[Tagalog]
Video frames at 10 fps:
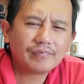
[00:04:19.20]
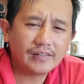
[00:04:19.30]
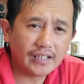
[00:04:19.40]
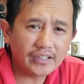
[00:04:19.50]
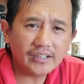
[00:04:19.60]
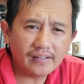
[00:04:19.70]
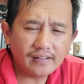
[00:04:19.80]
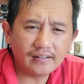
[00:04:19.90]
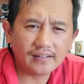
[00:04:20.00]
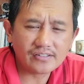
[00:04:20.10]
Dagiti
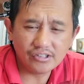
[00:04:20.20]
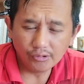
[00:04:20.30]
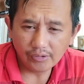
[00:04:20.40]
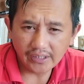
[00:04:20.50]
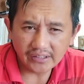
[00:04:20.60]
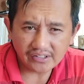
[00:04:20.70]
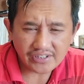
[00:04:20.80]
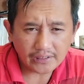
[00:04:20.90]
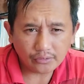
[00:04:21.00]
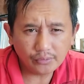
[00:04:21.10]
anak na. Sino dagiti
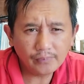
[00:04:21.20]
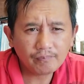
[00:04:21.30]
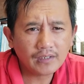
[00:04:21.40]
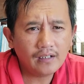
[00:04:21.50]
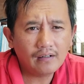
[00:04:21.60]
santo?